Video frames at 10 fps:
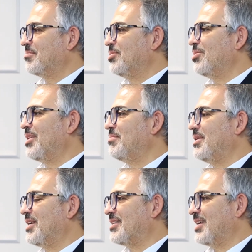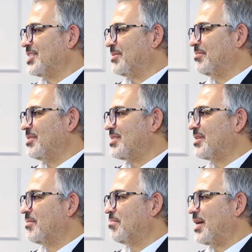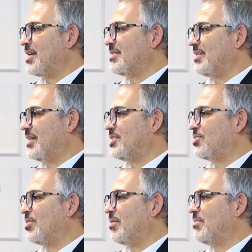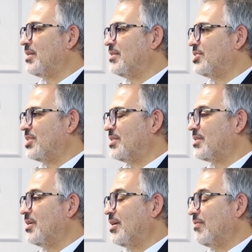Bununla birlikte yaşamımız bazı geçiş dönemlerini içerir